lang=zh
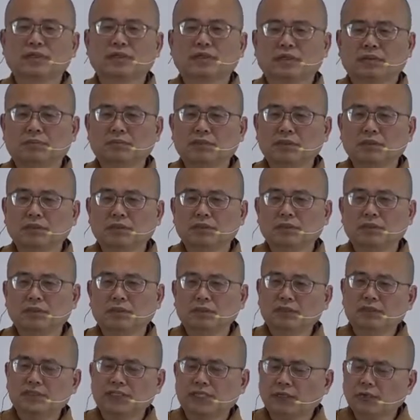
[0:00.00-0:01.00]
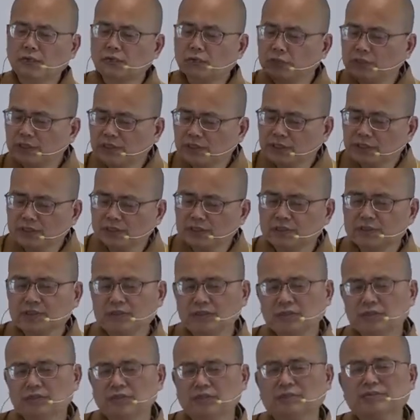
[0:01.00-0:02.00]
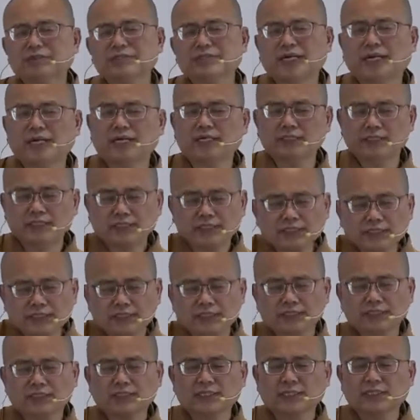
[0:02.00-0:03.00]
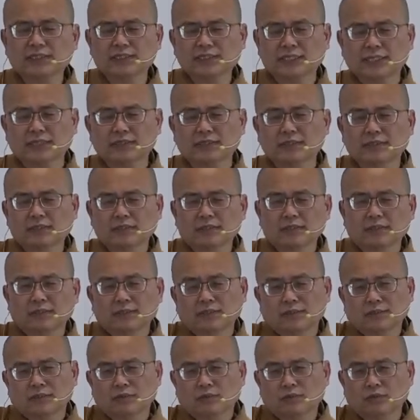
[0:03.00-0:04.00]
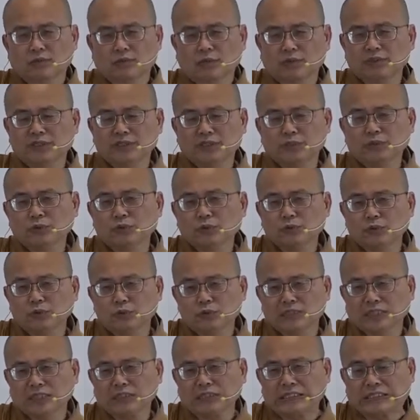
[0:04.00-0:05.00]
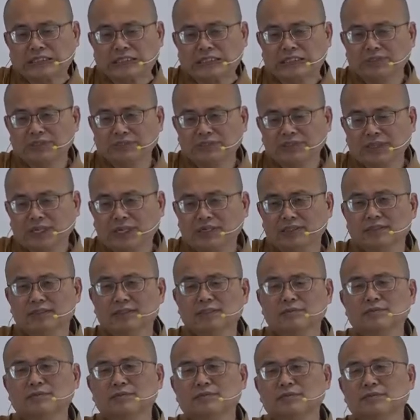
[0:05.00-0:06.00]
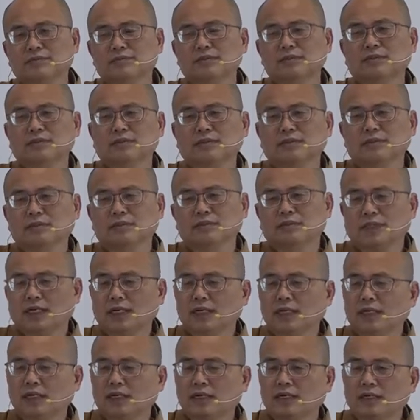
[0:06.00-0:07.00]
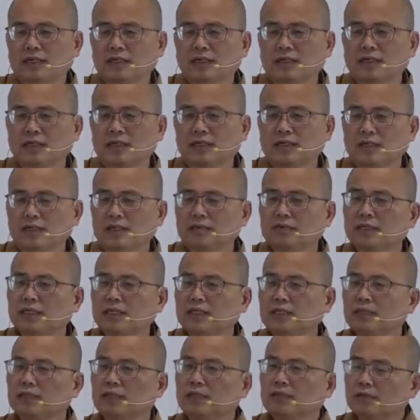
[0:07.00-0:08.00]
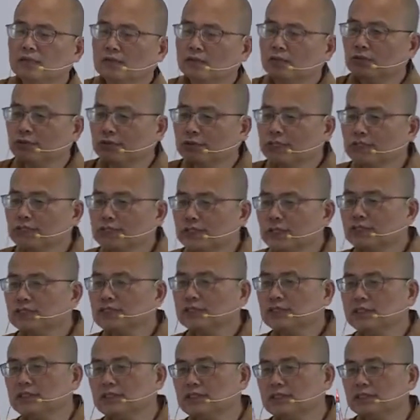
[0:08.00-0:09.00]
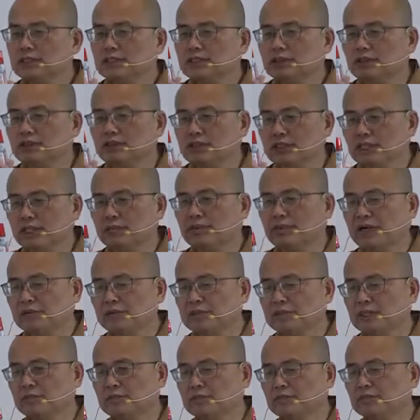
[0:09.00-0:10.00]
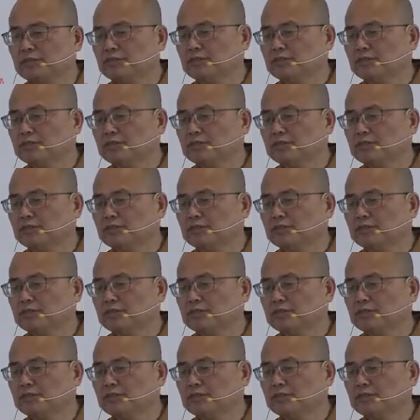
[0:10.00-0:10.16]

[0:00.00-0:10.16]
那么讲五蕴的身心怎么来，其实是在讲。我们的苦到底是怎么来的？那因为五蕴身心是一种业报身